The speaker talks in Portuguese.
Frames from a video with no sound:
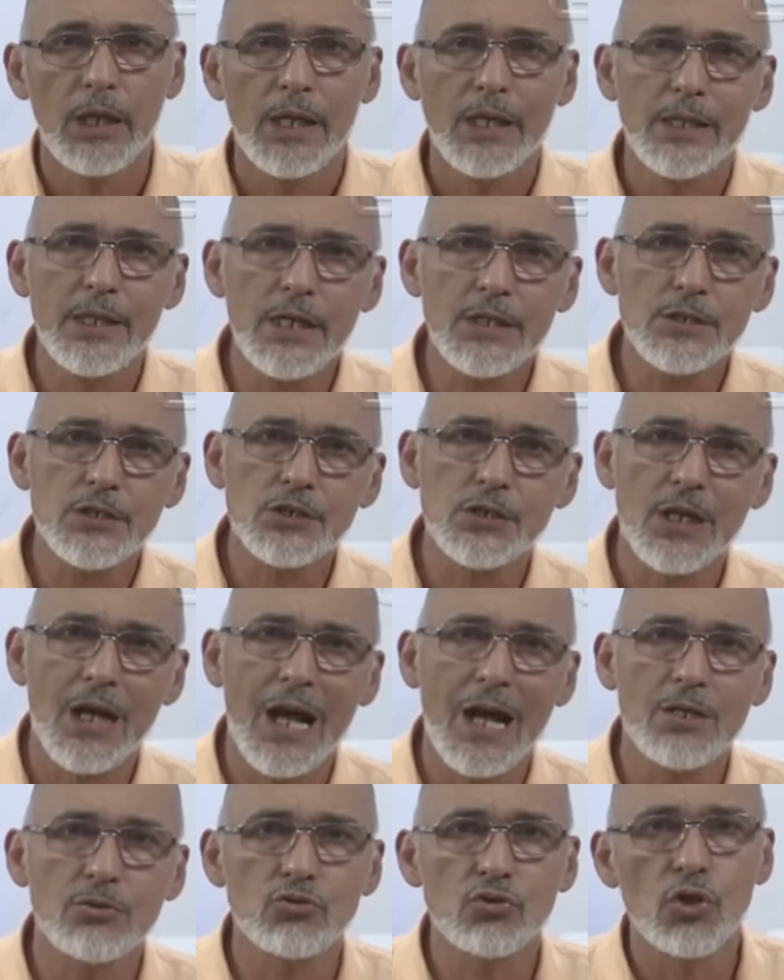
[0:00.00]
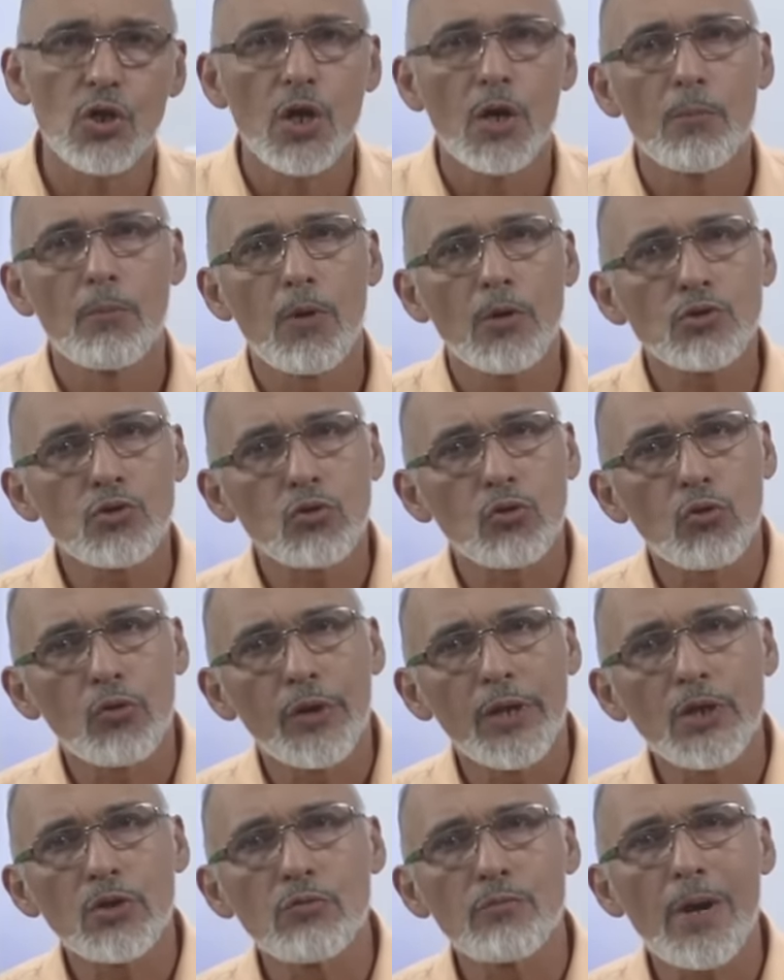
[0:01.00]
Nesses casos, pode
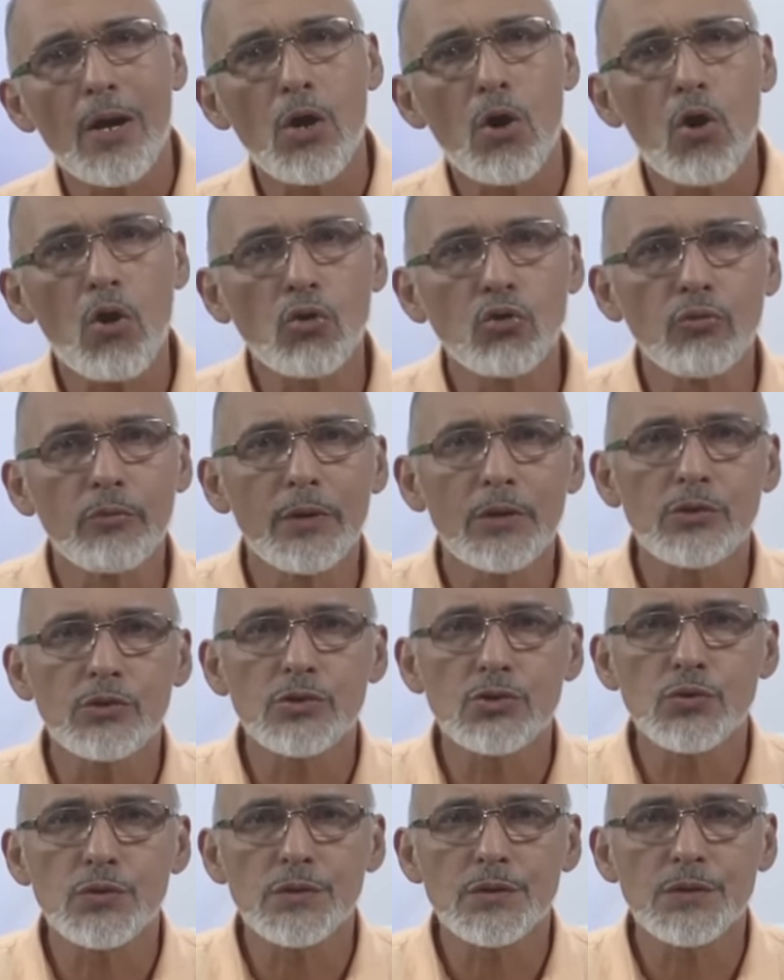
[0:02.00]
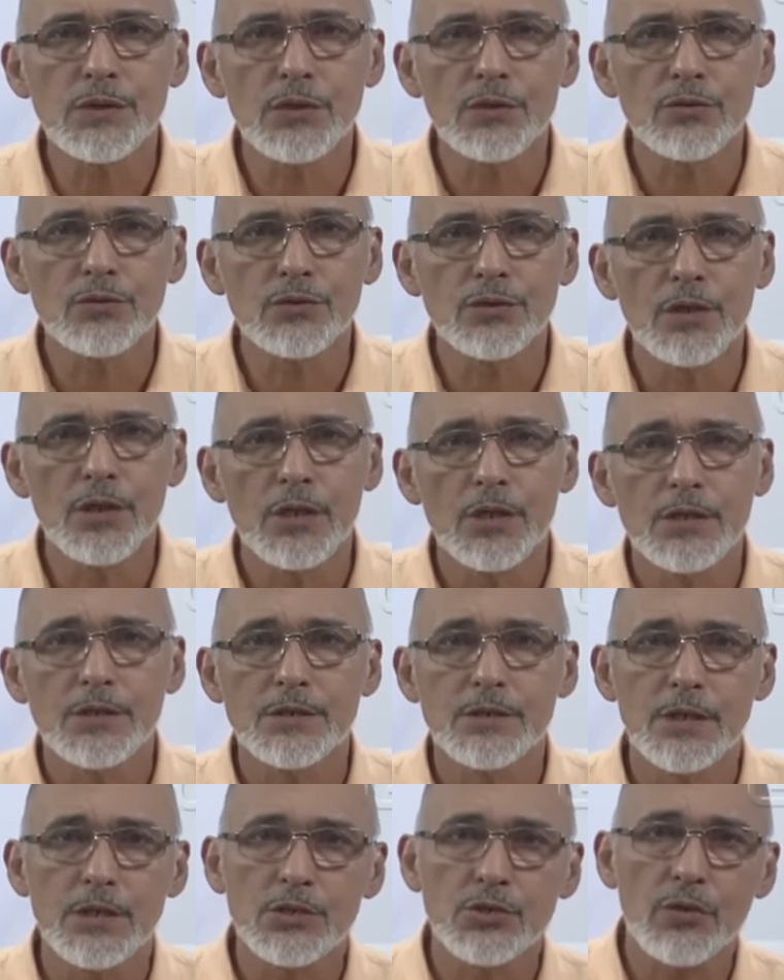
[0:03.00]
ocorrer um maior número de suicídios,
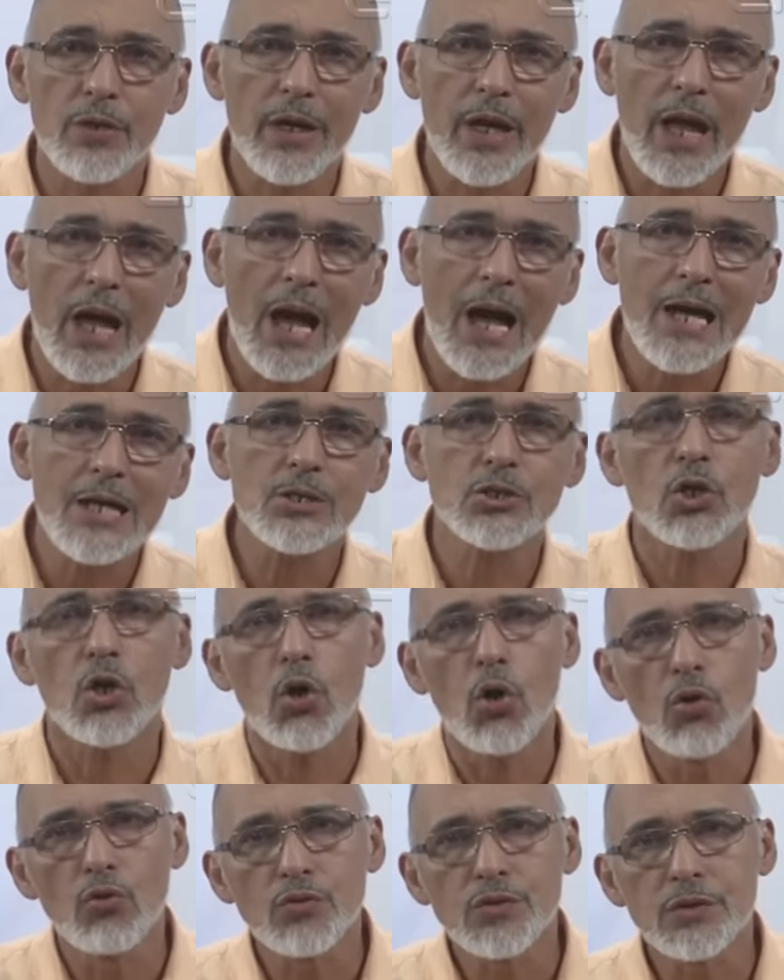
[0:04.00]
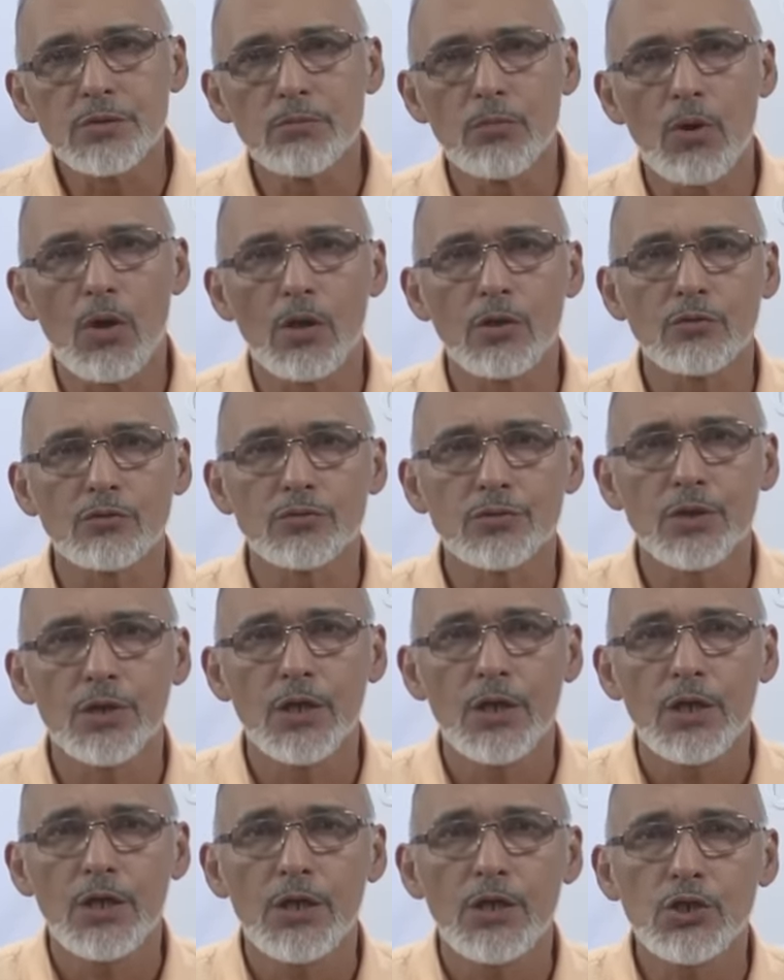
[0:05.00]
sejam reais ou simbólicos.
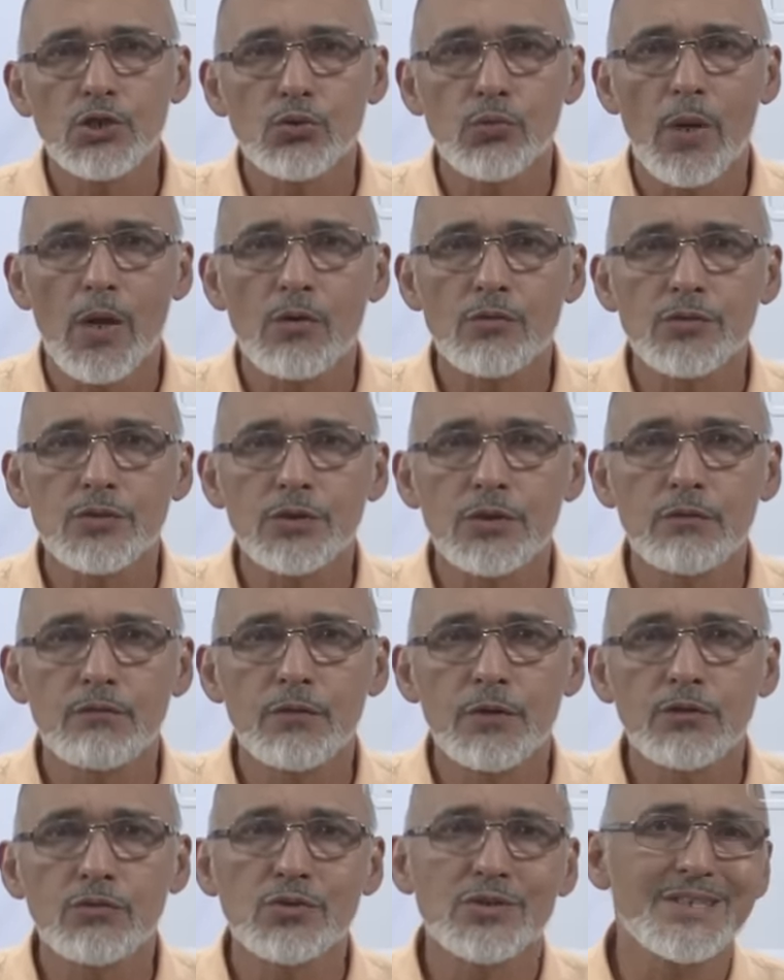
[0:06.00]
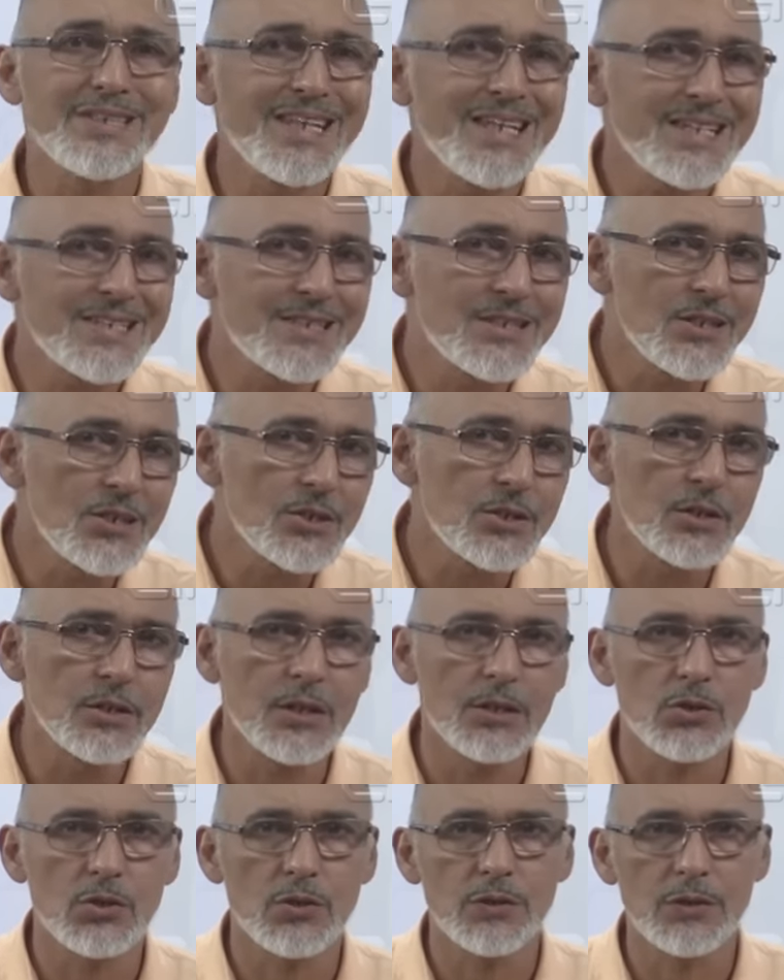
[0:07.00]
Isto é, os indivíduos desistem
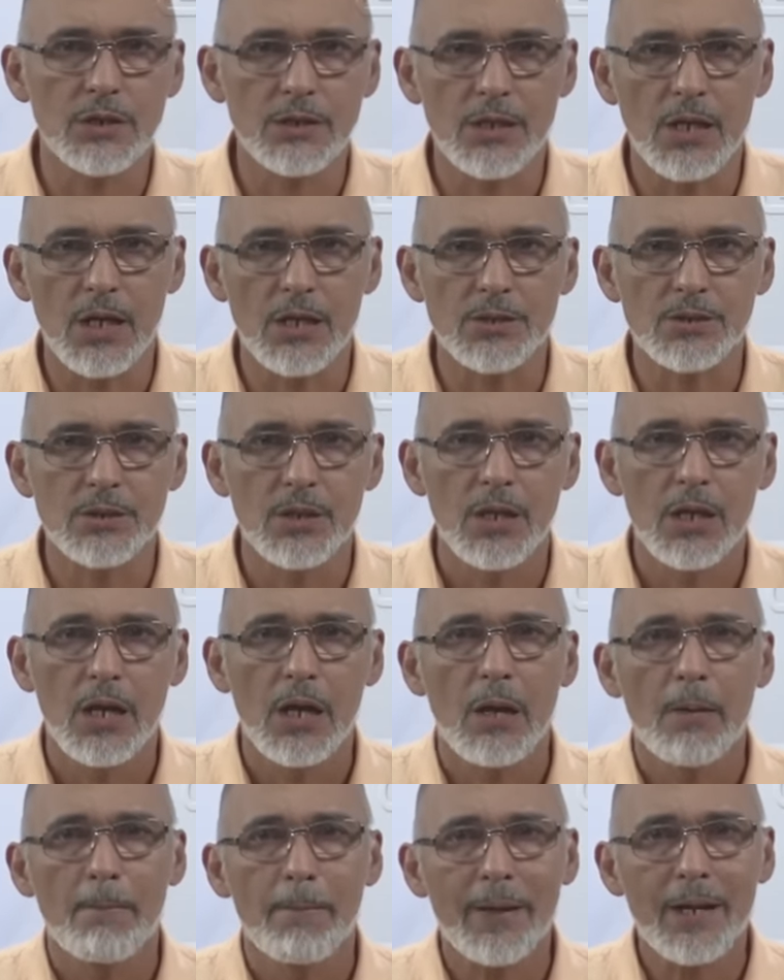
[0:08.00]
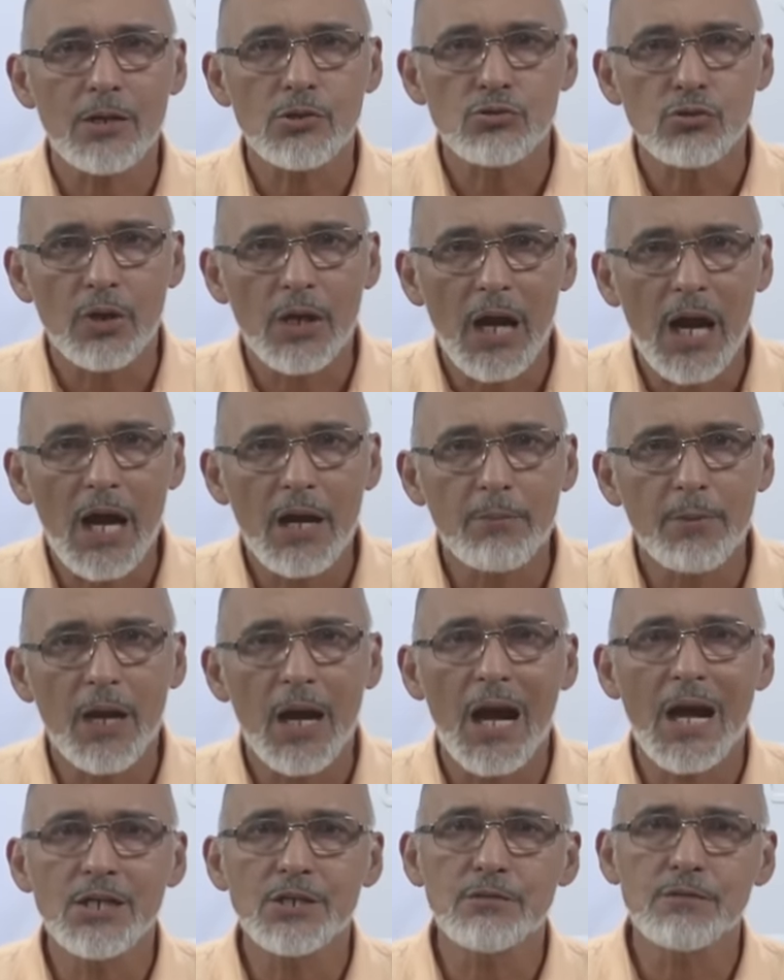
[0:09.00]
da sociedade. Para Durkheim,
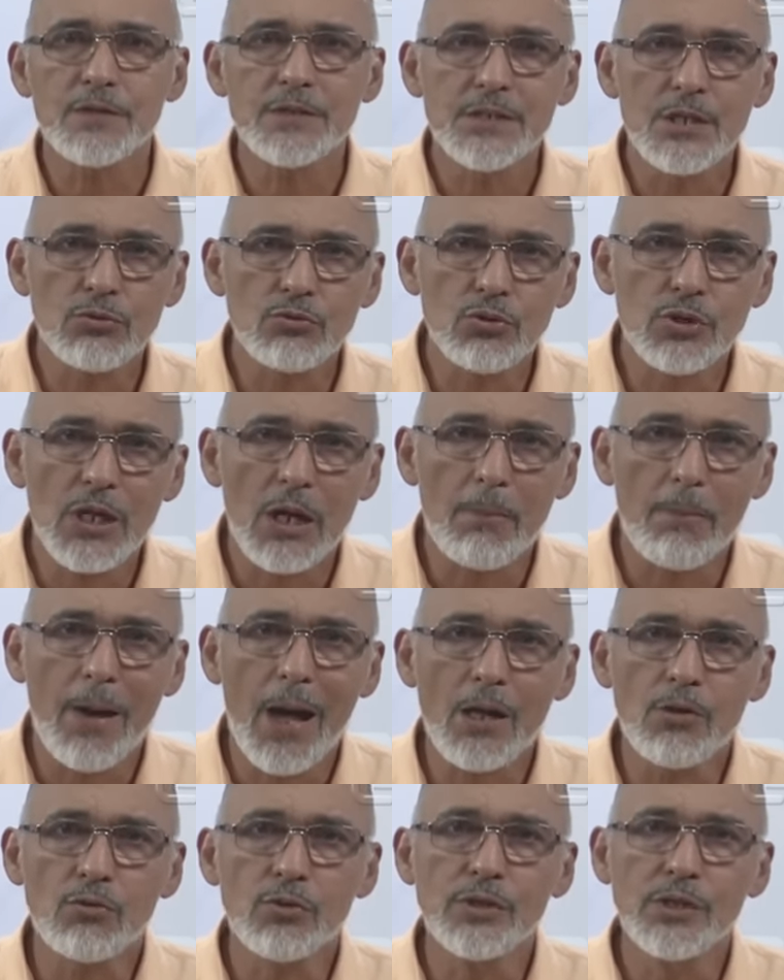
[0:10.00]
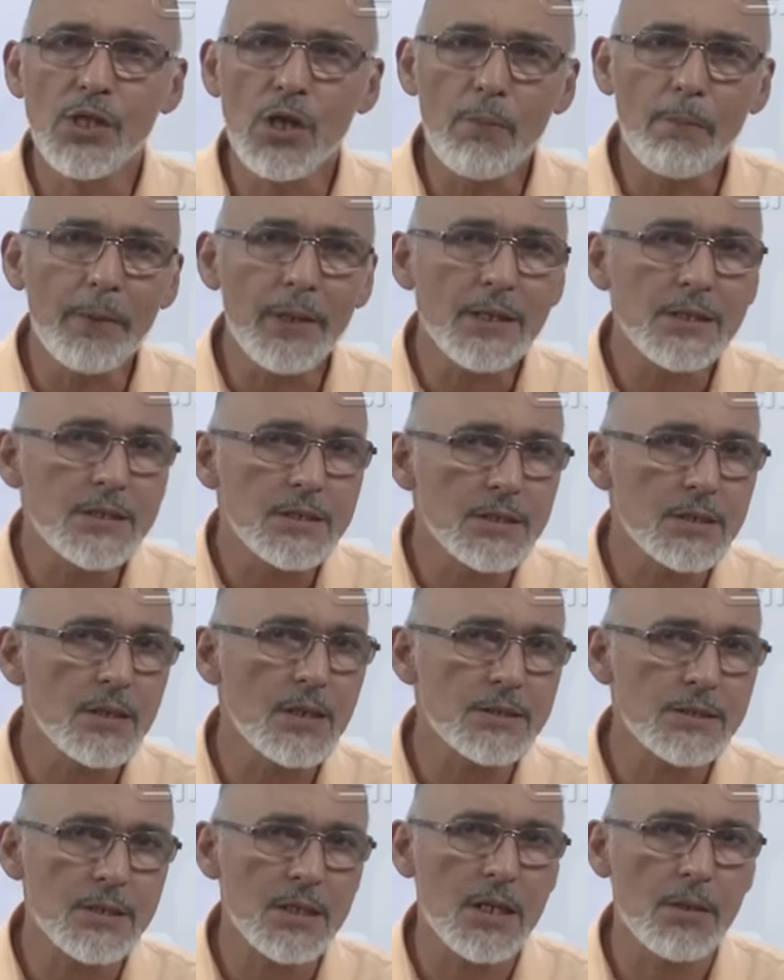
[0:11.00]
a divisão do trabalho não precisa
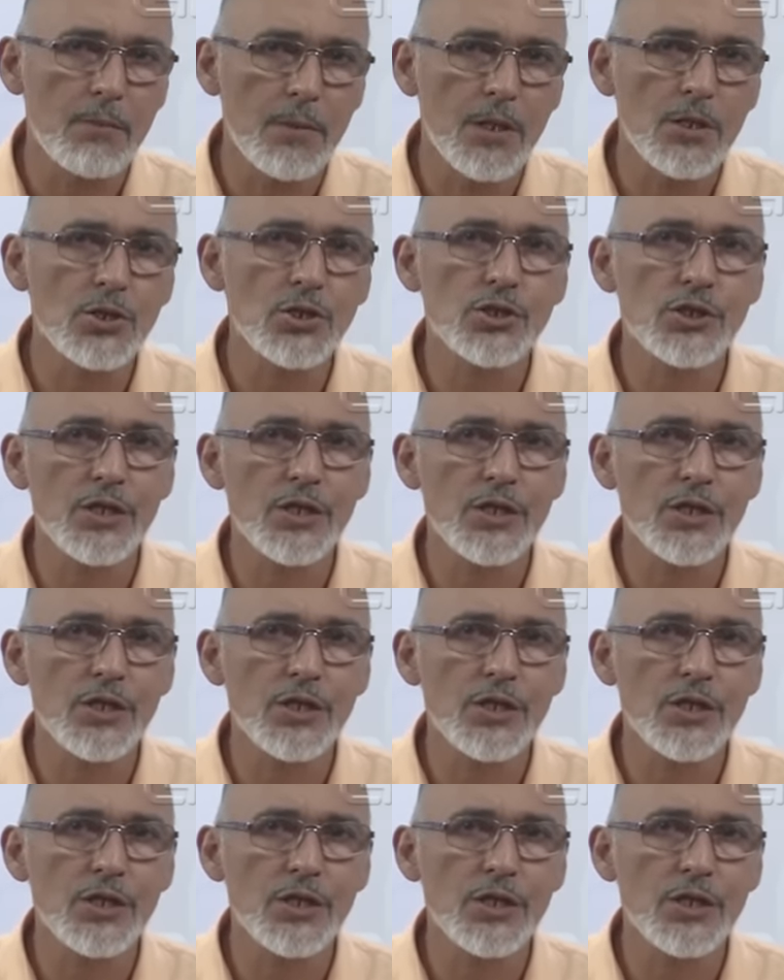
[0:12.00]
necessariamente